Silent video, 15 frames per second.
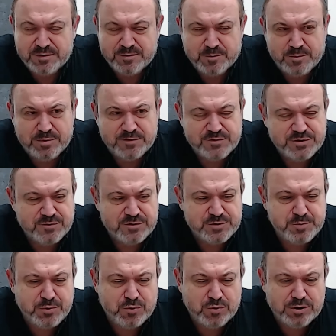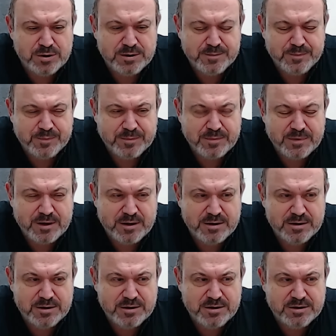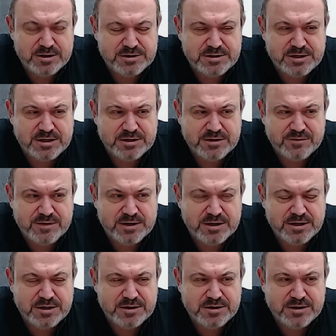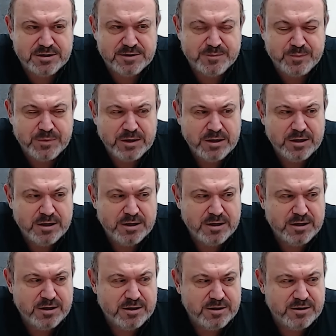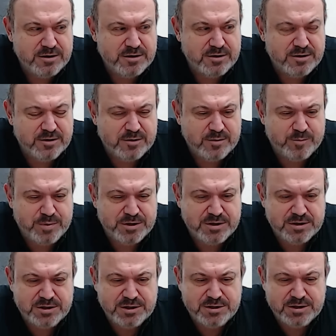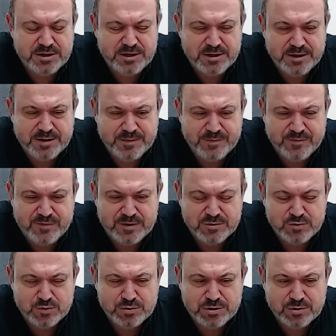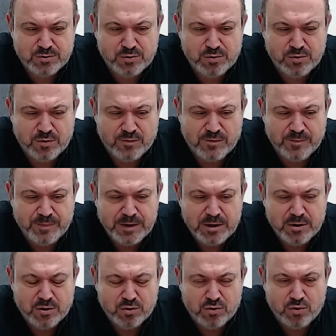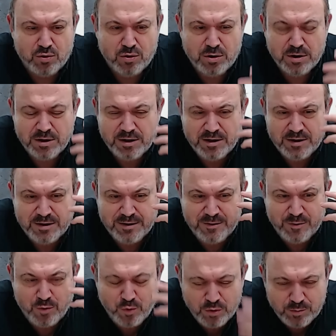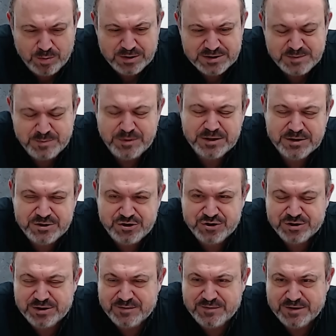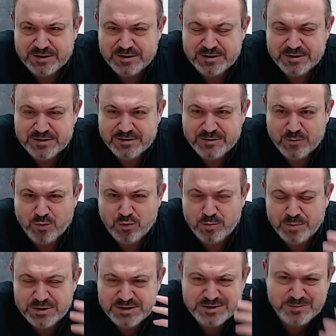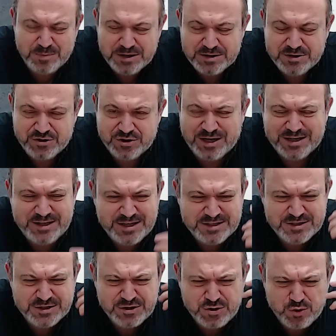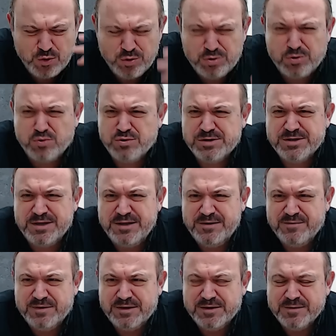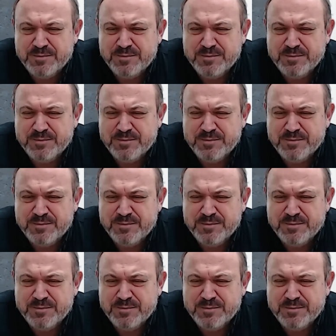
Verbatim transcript: бывшего шпиона Э, иностранного агента, похитителя французских духов. Но он был смелый человек. Он был смелый. А Ельцин еще и трусливый,